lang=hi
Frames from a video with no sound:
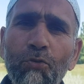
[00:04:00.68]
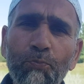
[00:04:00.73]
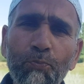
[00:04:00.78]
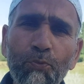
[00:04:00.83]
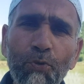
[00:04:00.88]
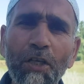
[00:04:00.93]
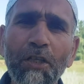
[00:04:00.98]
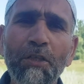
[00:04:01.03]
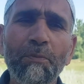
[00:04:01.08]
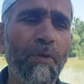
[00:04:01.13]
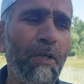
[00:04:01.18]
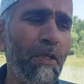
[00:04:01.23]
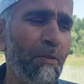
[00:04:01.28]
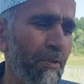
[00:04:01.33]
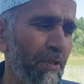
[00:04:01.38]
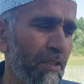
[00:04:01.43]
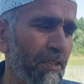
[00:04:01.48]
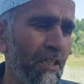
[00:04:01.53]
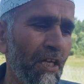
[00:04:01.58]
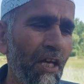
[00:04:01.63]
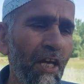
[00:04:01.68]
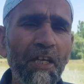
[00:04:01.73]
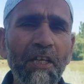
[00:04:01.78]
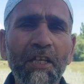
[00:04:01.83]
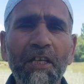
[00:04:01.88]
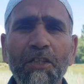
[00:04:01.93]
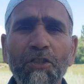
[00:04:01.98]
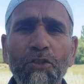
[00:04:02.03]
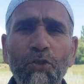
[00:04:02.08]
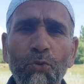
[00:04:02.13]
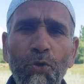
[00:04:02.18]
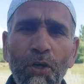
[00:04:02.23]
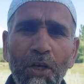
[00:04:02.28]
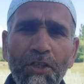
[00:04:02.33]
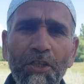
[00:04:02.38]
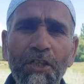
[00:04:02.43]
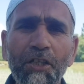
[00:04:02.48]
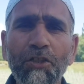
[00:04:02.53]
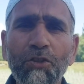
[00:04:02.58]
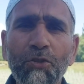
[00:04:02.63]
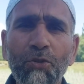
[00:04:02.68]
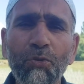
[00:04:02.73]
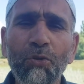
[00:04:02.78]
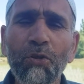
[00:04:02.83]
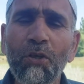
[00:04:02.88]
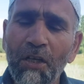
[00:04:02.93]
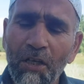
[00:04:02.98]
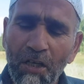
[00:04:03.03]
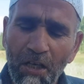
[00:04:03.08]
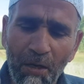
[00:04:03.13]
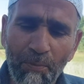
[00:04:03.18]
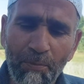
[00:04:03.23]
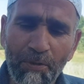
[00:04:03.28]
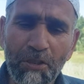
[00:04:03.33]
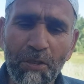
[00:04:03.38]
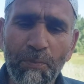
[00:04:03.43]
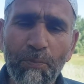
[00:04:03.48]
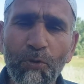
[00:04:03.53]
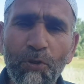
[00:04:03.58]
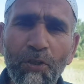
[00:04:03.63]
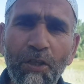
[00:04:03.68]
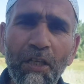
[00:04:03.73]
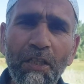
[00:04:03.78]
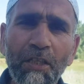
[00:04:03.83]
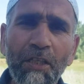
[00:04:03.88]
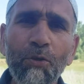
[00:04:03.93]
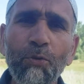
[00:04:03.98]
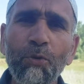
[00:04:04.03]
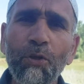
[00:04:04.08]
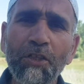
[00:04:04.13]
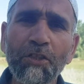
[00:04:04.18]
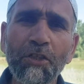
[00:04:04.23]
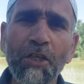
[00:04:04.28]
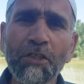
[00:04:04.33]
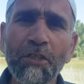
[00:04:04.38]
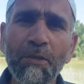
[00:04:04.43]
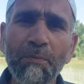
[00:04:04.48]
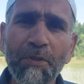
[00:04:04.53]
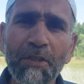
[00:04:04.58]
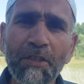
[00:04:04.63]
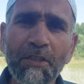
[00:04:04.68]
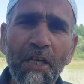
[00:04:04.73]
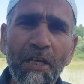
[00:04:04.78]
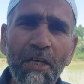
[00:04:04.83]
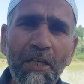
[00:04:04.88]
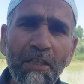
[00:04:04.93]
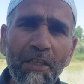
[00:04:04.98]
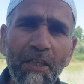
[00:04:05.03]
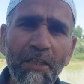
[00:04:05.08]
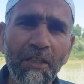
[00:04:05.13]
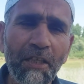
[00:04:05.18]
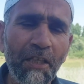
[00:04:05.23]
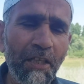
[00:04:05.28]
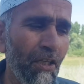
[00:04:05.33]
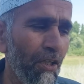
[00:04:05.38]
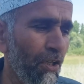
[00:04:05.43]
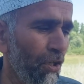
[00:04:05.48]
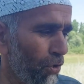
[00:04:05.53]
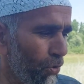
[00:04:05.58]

जो पूरा डिपार्टमेंट इसका एग्रीकल्चर हो हार्टिकल्चर हो हमें सपोर्ट करते हैं और अच्छे अच्छे बीज ला देते हैं